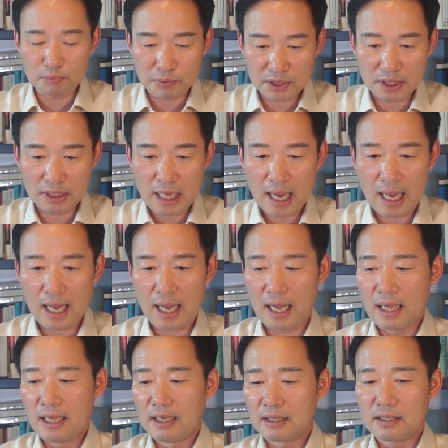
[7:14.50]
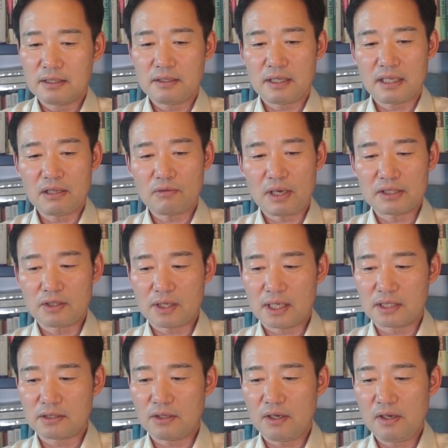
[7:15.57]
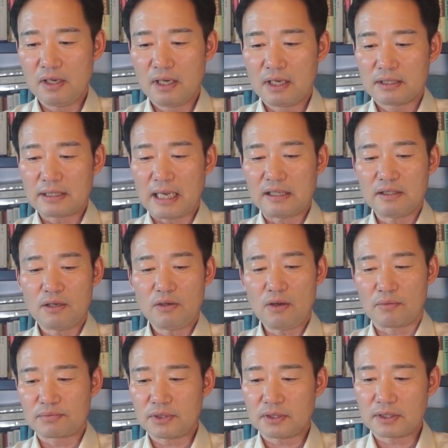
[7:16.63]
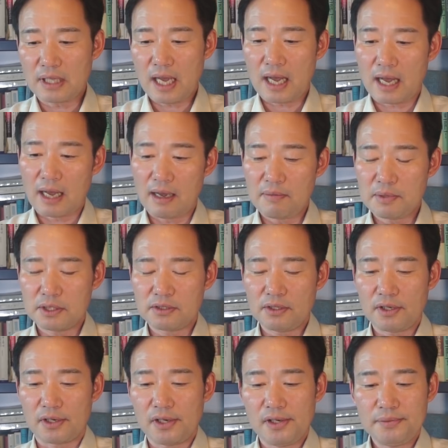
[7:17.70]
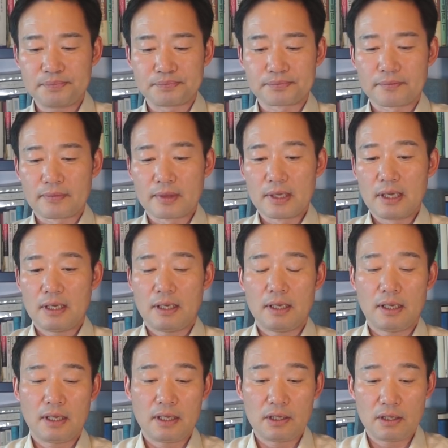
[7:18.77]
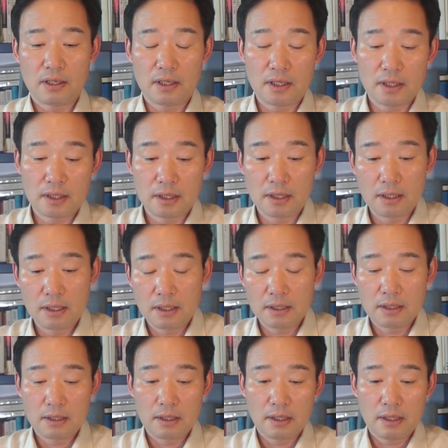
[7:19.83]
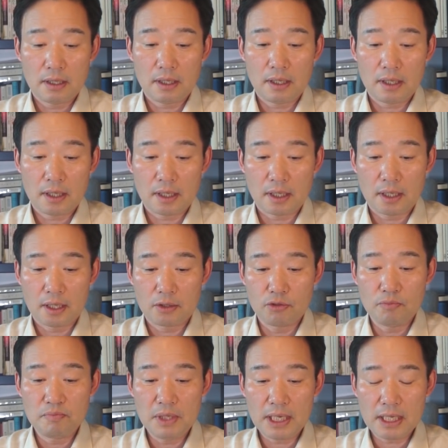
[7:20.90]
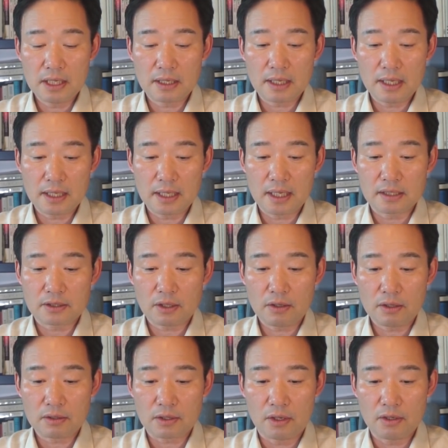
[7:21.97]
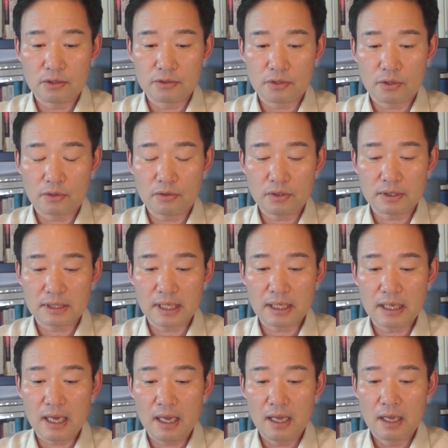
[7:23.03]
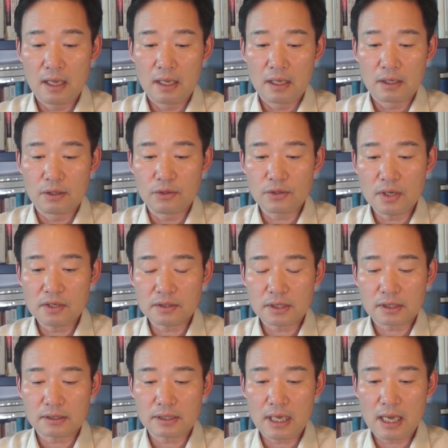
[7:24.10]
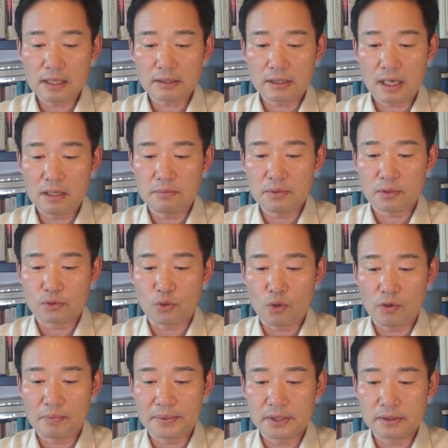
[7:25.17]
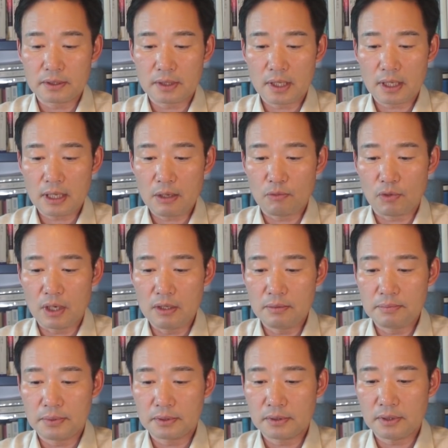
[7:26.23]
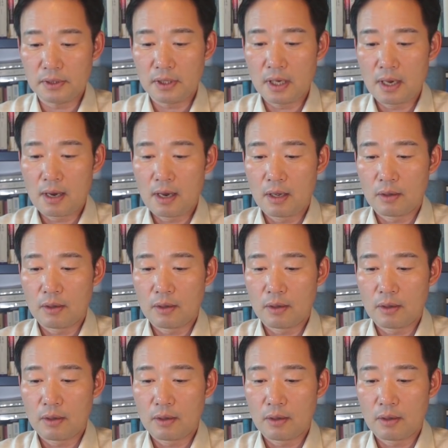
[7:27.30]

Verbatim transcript: 뿐이다. 그래서 이 과정에서 다른 건 없었다 하면서 아, 예, 윤명이 이렇게 얘기했죠. 결론적으로 제가 류경식당 탈북 종업원들에게 월북을